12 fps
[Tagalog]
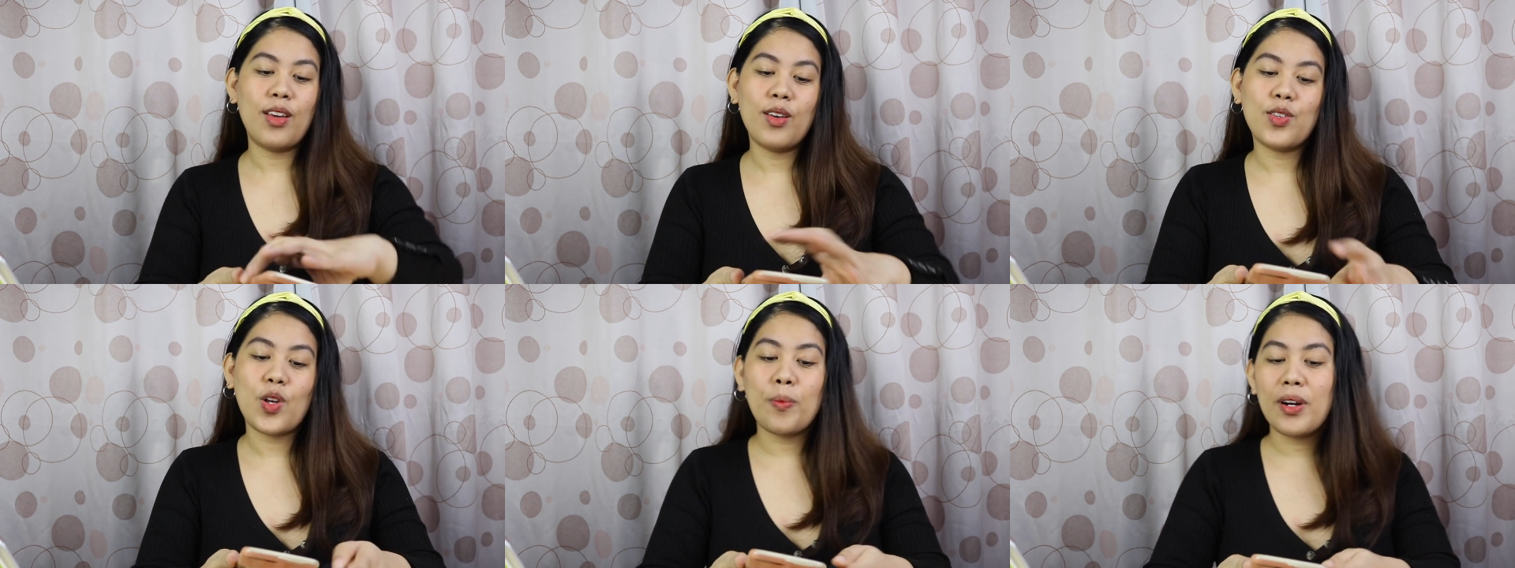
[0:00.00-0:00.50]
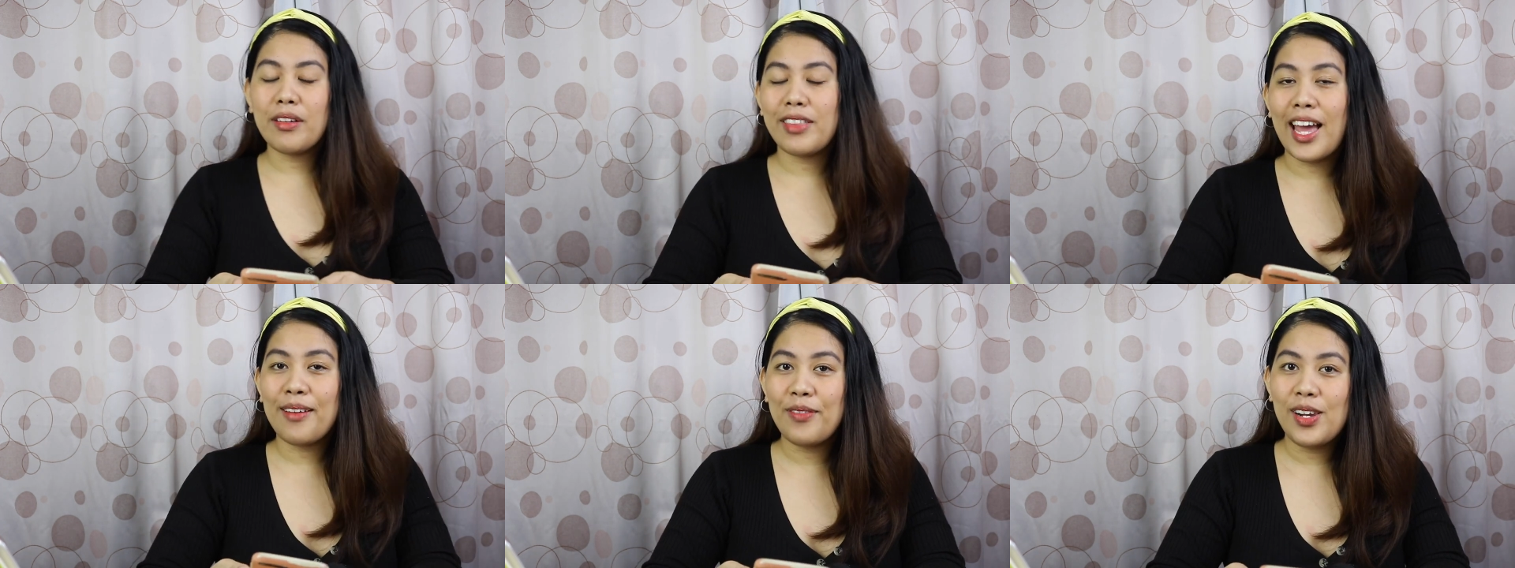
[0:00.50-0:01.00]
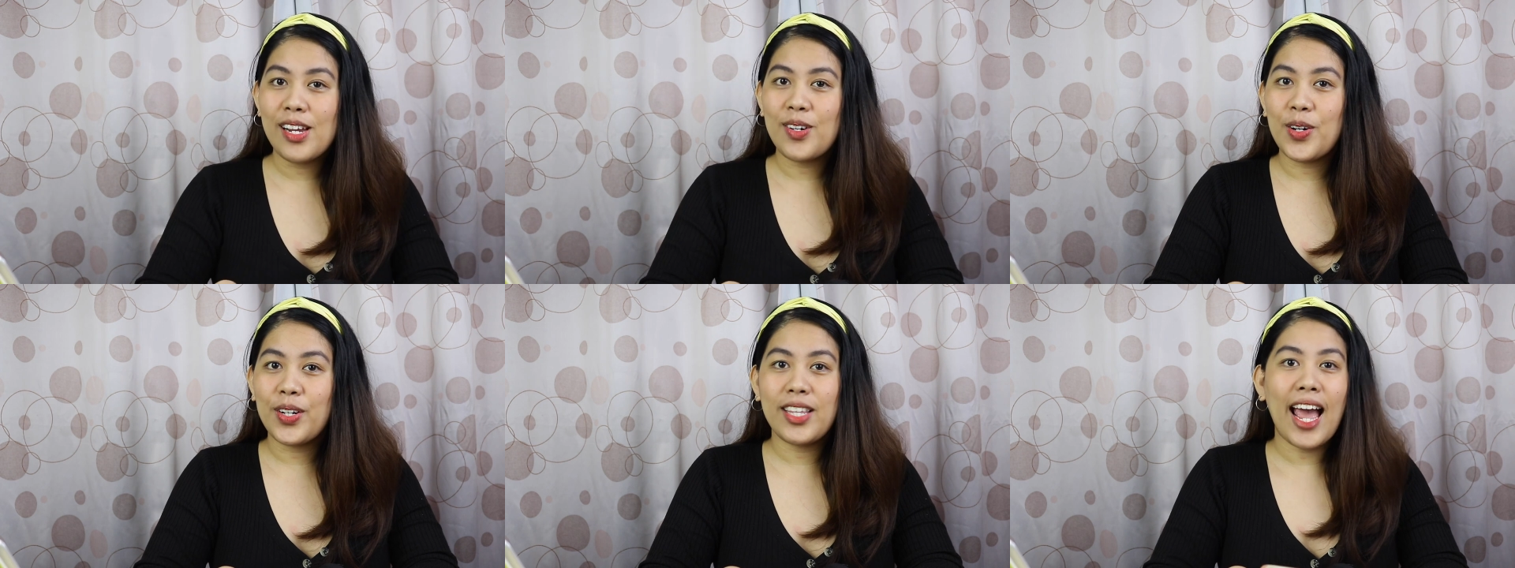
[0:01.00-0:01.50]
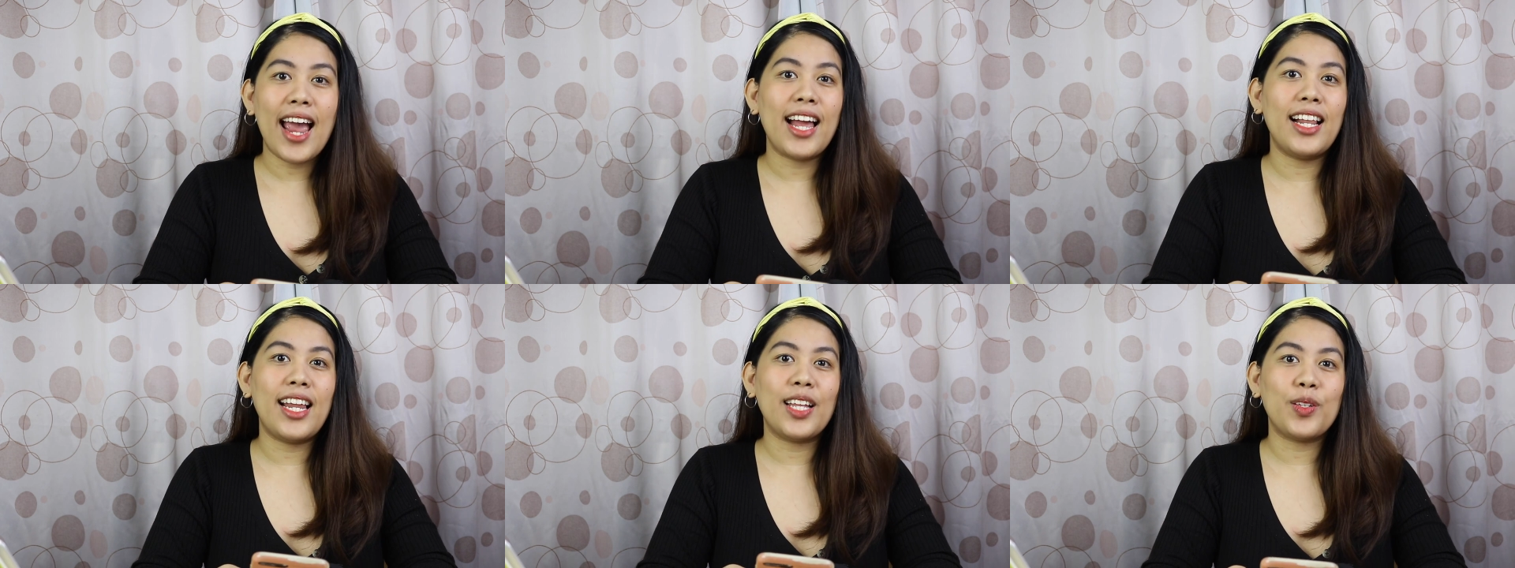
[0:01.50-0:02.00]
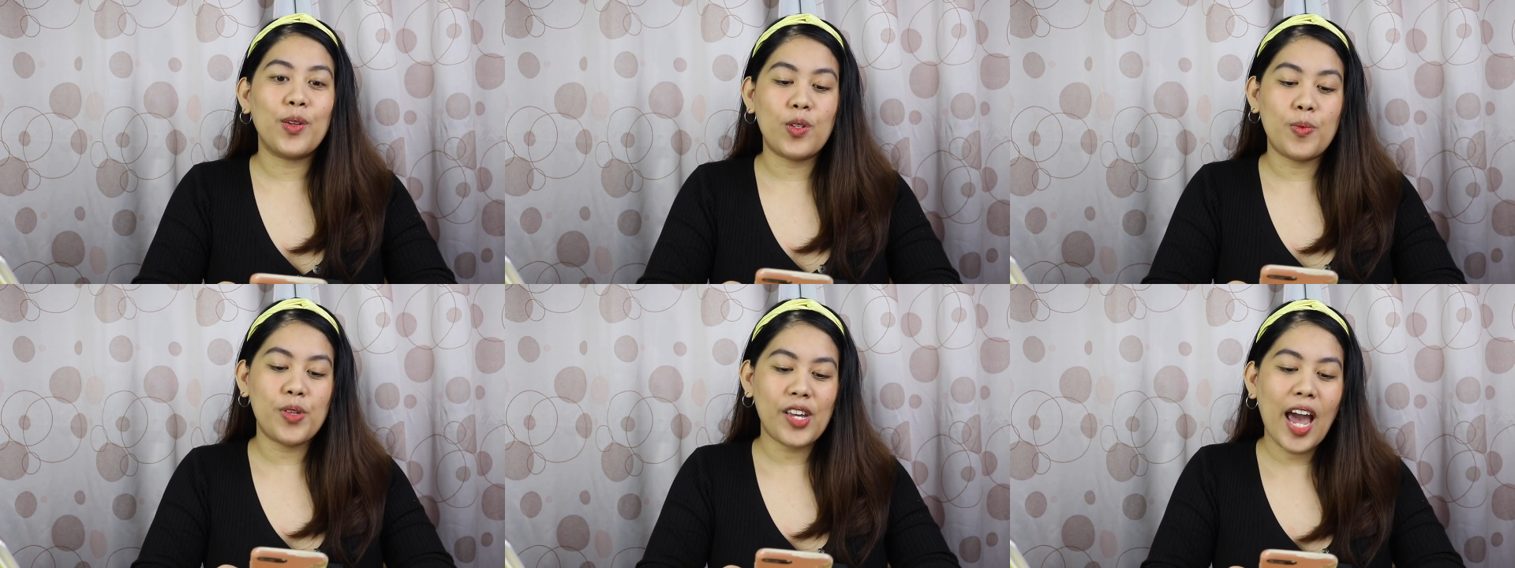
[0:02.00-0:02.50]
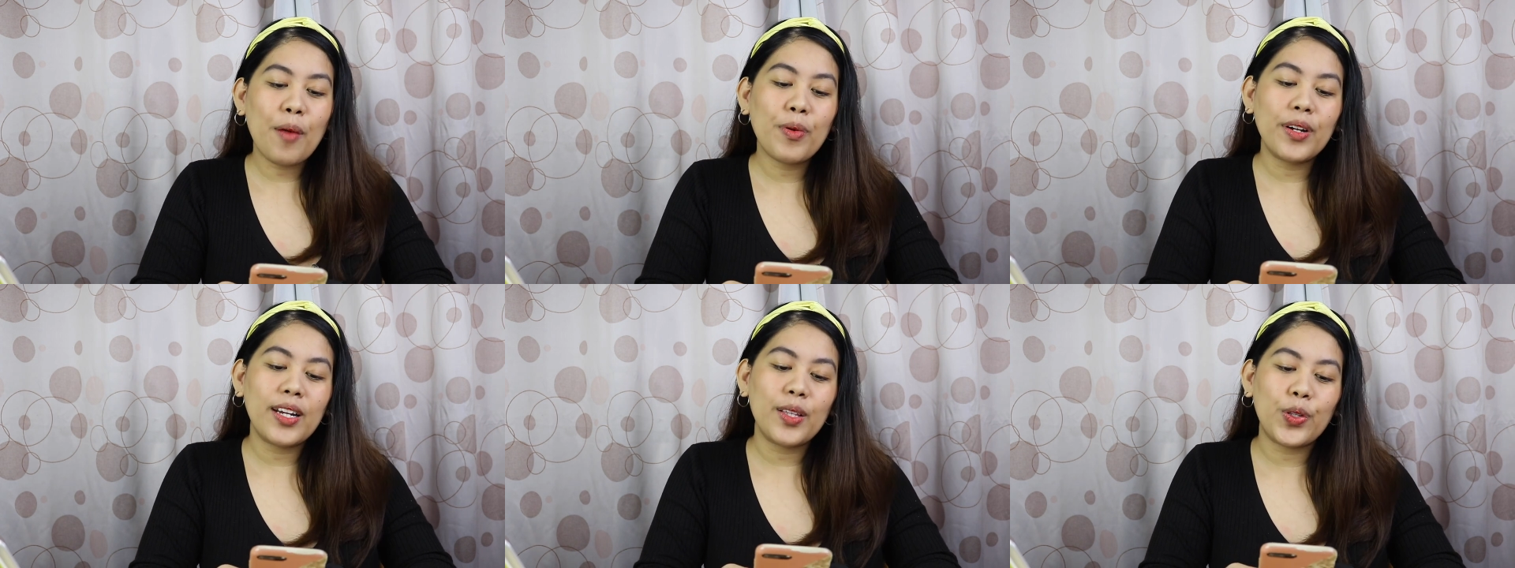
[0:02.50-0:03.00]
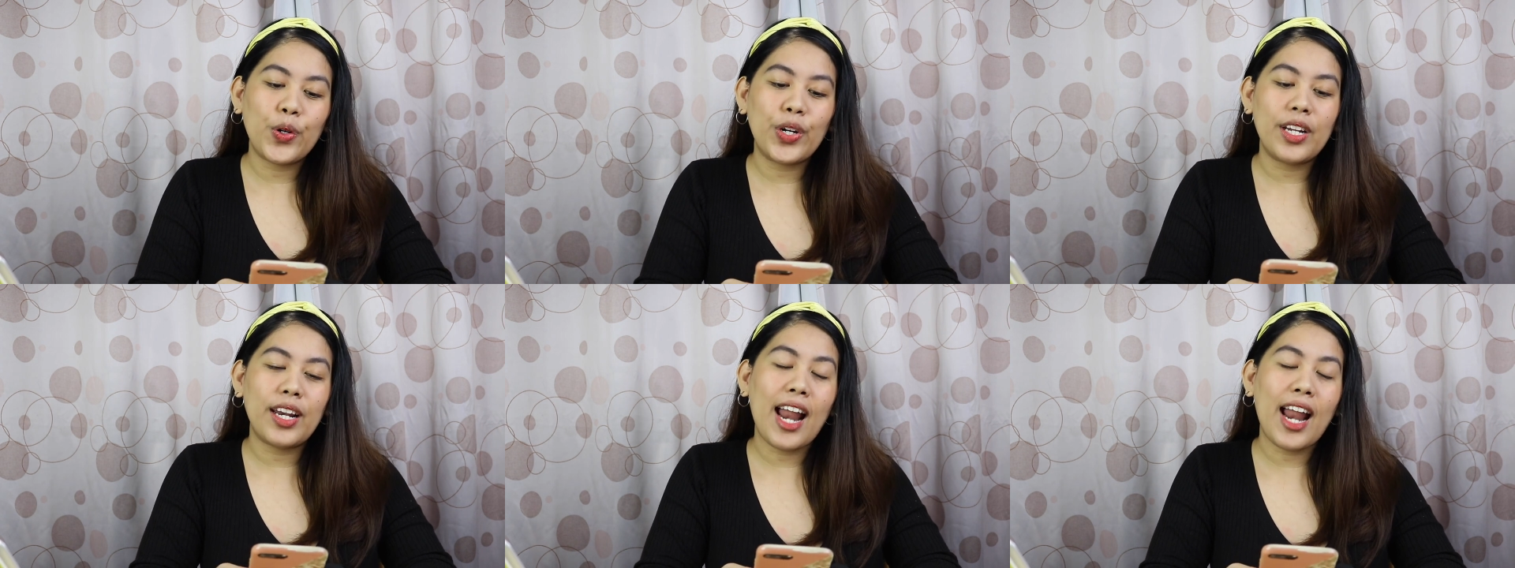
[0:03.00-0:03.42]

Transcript: sobrang thankful ako dahil itong subscriber na to